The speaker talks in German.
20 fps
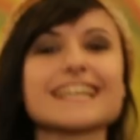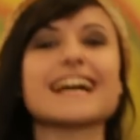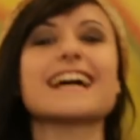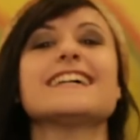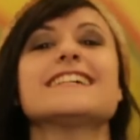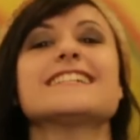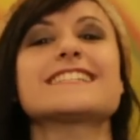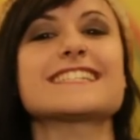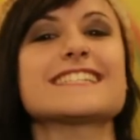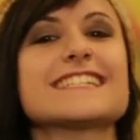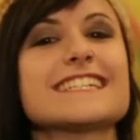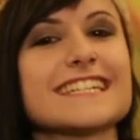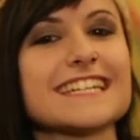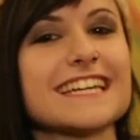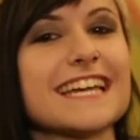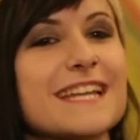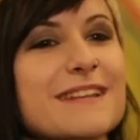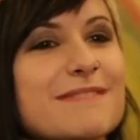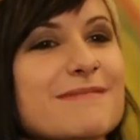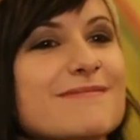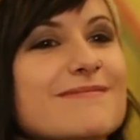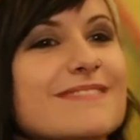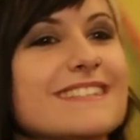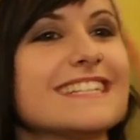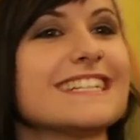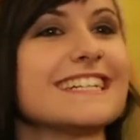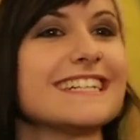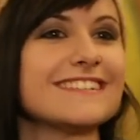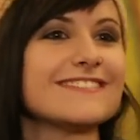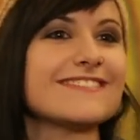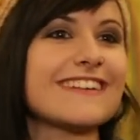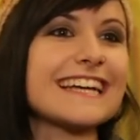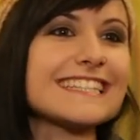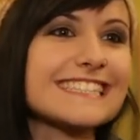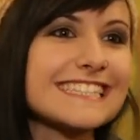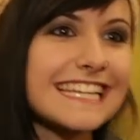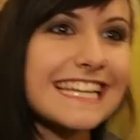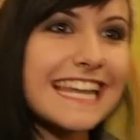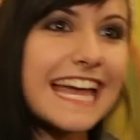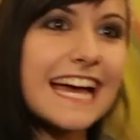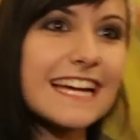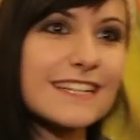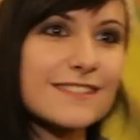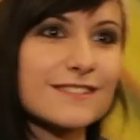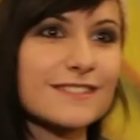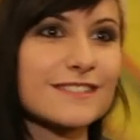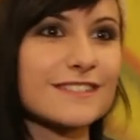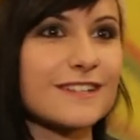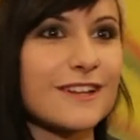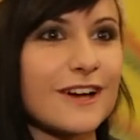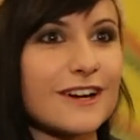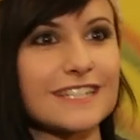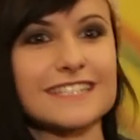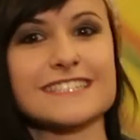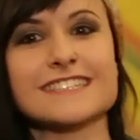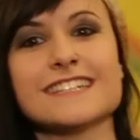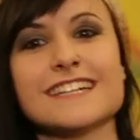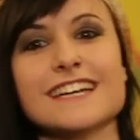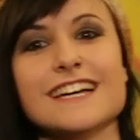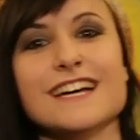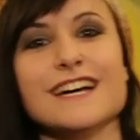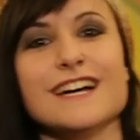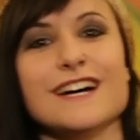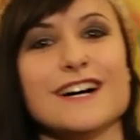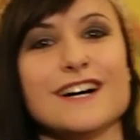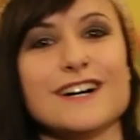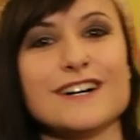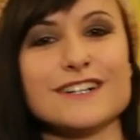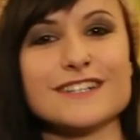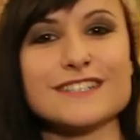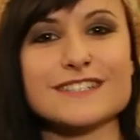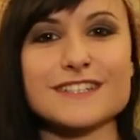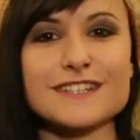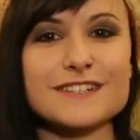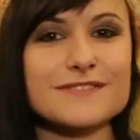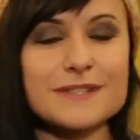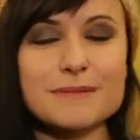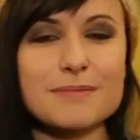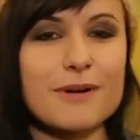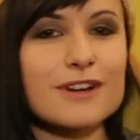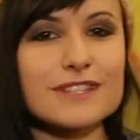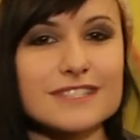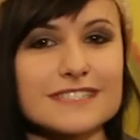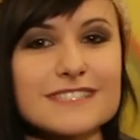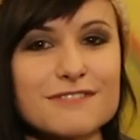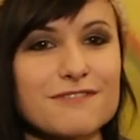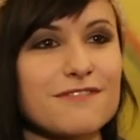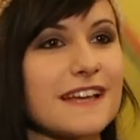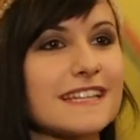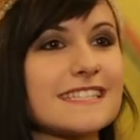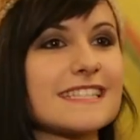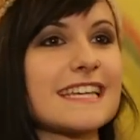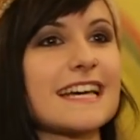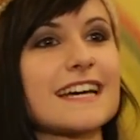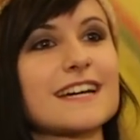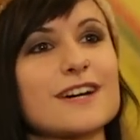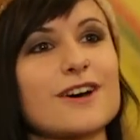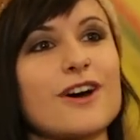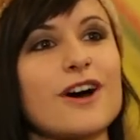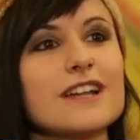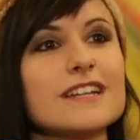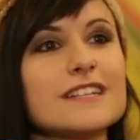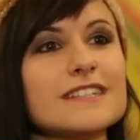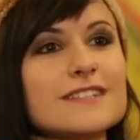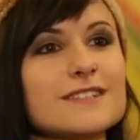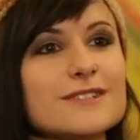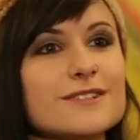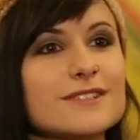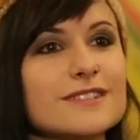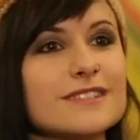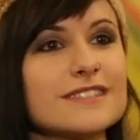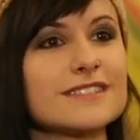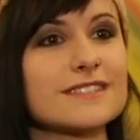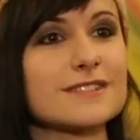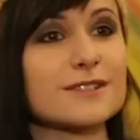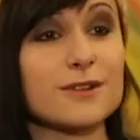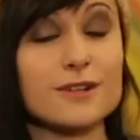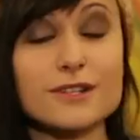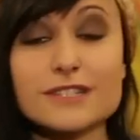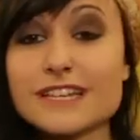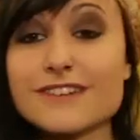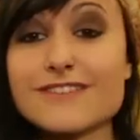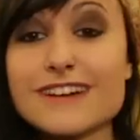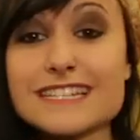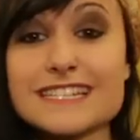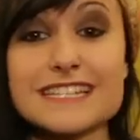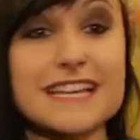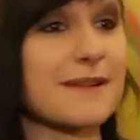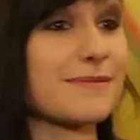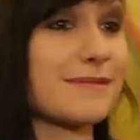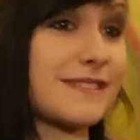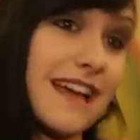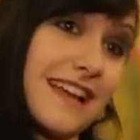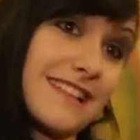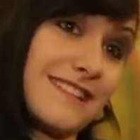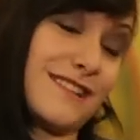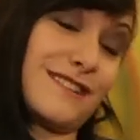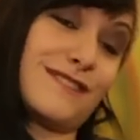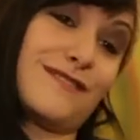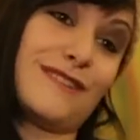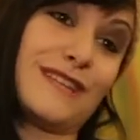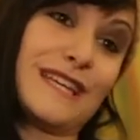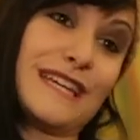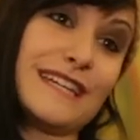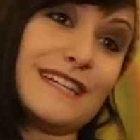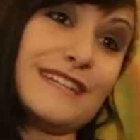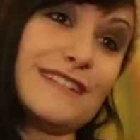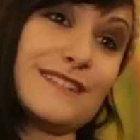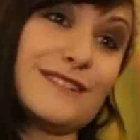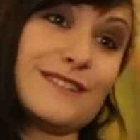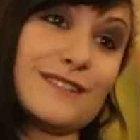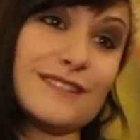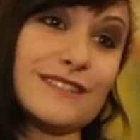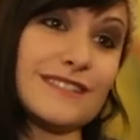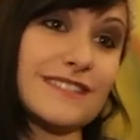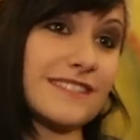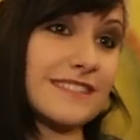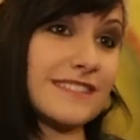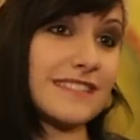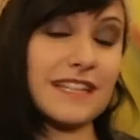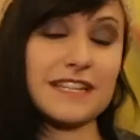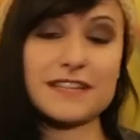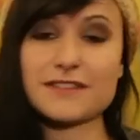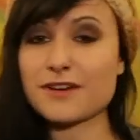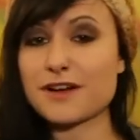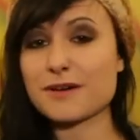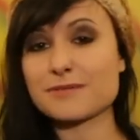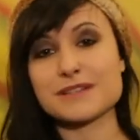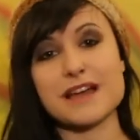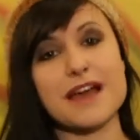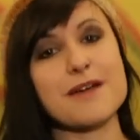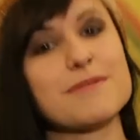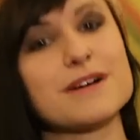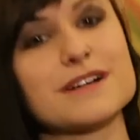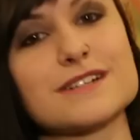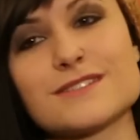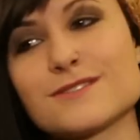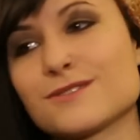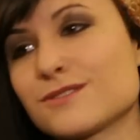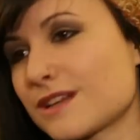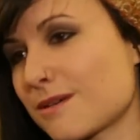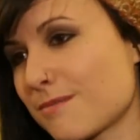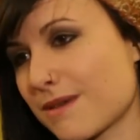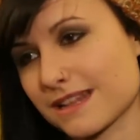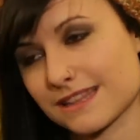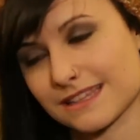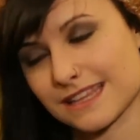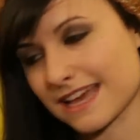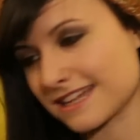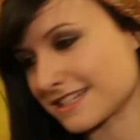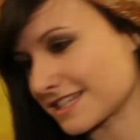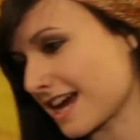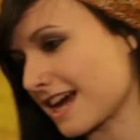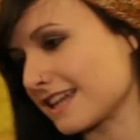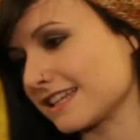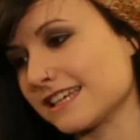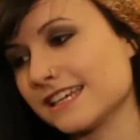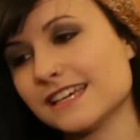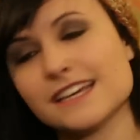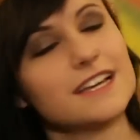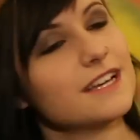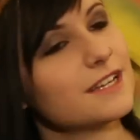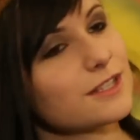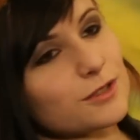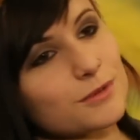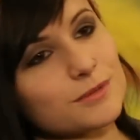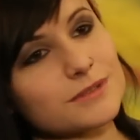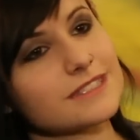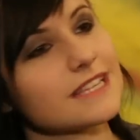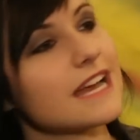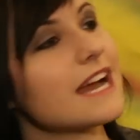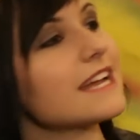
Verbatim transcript: als äh, in einem äh, weißen Kleid und Locken. Und irgendwie brauchte ich eine fetzigere Rolle und glücklicherweise gab es die Eintagsfliege. Und den Song habe ich einmal gesungen, da meinten die, ja Charlie, du bist die